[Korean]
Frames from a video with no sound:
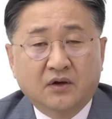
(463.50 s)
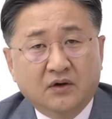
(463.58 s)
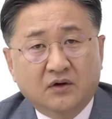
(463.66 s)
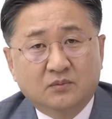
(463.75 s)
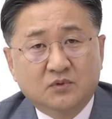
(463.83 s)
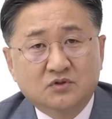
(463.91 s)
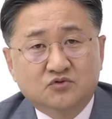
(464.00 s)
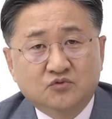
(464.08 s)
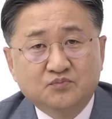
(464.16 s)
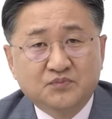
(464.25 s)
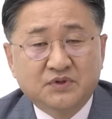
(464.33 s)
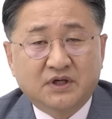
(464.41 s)
계엄을
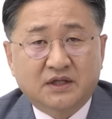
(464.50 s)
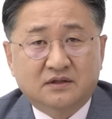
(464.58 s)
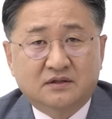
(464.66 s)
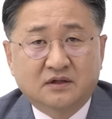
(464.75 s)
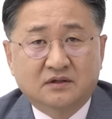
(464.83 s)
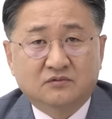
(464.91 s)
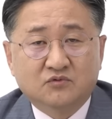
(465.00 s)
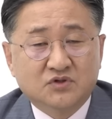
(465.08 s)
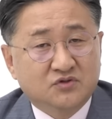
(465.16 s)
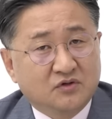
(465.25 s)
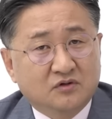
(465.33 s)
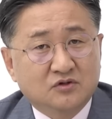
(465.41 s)
준비했던
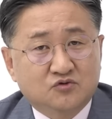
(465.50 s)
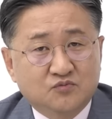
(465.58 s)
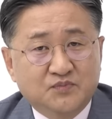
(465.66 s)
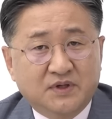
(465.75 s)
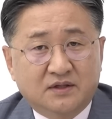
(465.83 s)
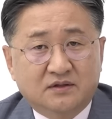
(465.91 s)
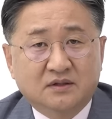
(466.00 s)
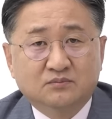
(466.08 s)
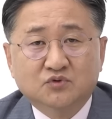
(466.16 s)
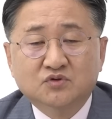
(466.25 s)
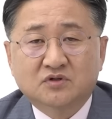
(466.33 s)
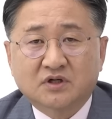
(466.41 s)
위수령을
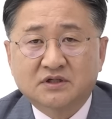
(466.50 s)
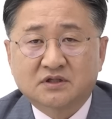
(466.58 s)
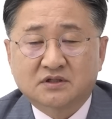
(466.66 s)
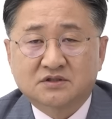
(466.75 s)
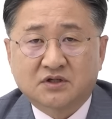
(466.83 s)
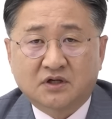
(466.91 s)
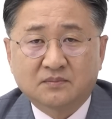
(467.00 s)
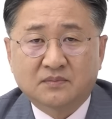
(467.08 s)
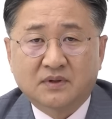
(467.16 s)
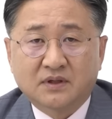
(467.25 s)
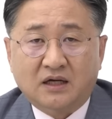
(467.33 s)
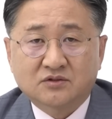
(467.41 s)
준비했던 문건인
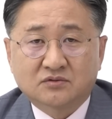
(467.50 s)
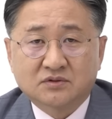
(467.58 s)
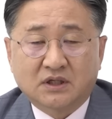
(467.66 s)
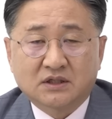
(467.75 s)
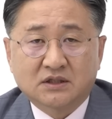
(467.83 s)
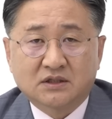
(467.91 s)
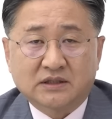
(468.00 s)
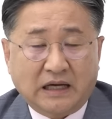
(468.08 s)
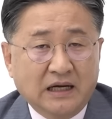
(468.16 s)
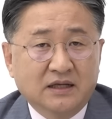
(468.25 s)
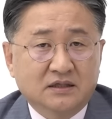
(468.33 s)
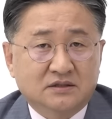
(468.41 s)
것처럼 아주 그냥 이
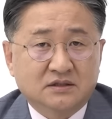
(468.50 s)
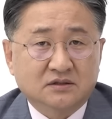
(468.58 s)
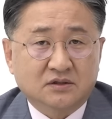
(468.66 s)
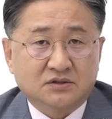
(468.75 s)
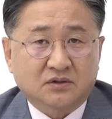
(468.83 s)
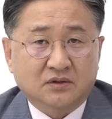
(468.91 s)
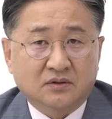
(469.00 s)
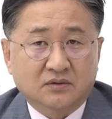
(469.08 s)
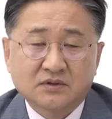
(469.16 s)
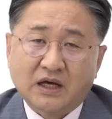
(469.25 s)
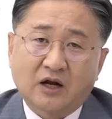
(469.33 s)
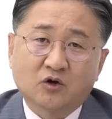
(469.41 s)
난리를 친 거죠.
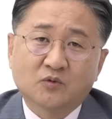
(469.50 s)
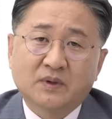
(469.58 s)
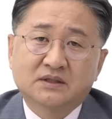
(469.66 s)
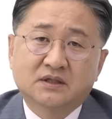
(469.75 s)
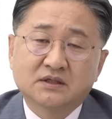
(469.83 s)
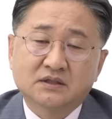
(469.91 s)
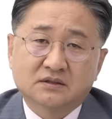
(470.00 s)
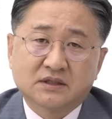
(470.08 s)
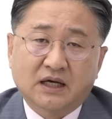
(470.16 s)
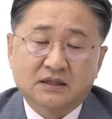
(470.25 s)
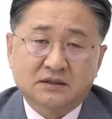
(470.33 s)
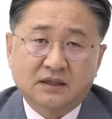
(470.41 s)
근데 알고 봤더니
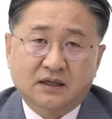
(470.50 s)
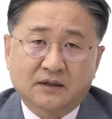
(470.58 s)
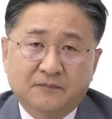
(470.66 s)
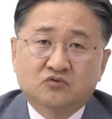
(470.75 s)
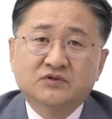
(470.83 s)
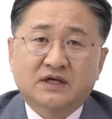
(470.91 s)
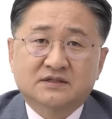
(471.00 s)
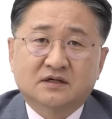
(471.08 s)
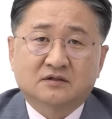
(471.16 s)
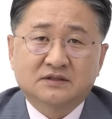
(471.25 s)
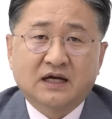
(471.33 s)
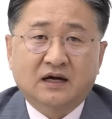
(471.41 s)
그게 아니라
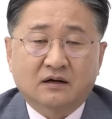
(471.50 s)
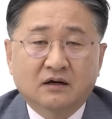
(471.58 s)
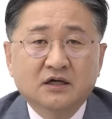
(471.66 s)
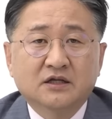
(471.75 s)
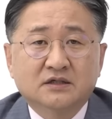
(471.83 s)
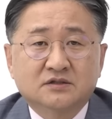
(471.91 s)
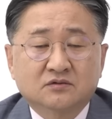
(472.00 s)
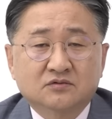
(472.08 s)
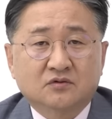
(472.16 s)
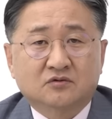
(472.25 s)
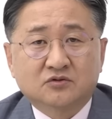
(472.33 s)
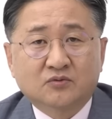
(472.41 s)
군에서 그냥
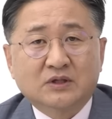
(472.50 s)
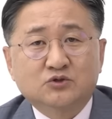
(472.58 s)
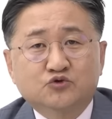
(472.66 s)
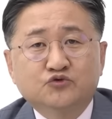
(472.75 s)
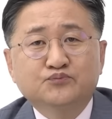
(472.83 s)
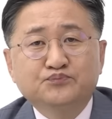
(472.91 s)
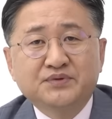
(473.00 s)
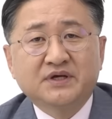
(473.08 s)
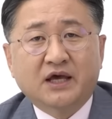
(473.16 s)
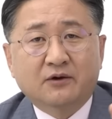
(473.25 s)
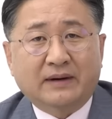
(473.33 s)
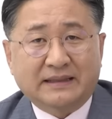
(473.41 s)
의례적으로 그동안
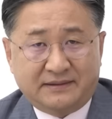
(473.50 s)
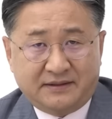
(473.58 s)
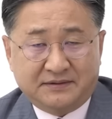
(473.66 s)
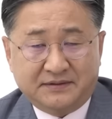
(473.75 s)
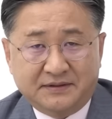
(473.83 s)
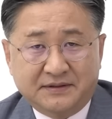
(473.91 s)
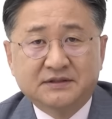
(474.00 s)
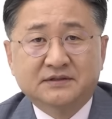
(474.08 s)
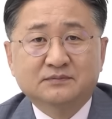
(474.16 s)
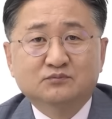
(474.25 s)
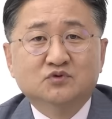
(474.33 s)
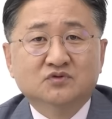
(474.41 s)
준비해왔던
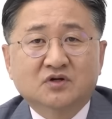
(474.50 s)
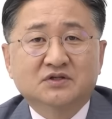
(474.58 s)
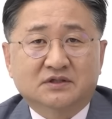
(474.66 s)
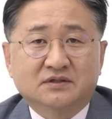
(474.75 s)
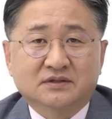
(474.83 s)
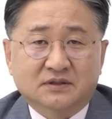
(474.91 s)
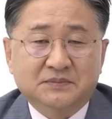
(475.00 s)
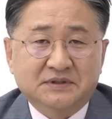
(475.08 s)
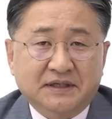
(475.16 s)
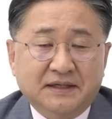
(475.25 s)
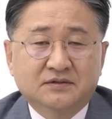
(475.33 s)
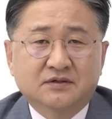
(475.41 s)
이런 문건이었던
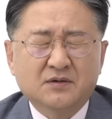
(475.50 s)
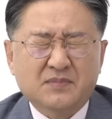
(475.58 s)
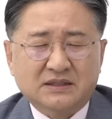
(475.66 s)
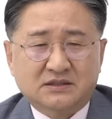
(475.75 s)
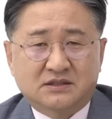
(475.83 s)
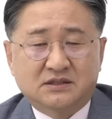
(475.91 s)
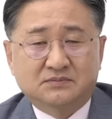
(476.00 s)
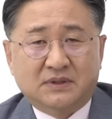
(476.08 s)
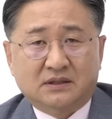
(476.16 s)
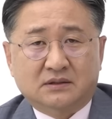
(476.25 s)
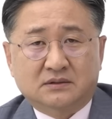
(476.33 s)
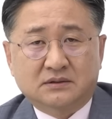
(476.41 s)
겁니다. 그걸 마치
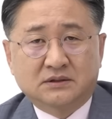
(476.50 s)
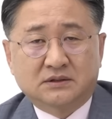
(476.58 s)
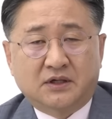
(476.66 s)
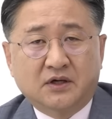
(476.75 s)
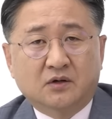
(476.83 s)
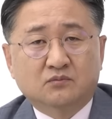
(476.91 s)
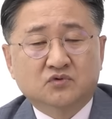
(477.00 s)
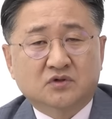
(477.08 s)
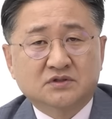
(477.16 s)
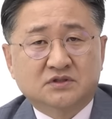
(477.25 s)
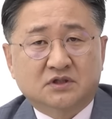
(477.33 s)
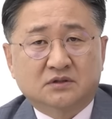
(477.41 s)
막 이 계엄
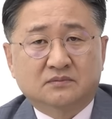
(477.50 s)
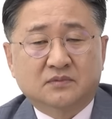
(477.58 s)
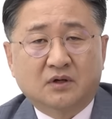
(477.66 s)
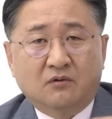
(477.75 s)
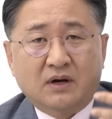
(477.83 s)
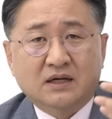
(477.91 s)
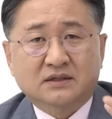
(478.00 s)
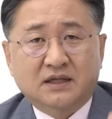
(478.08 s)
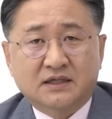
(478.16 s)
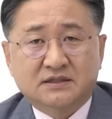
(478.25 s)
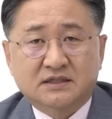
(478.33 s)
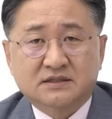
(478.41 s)
문건처럼 확대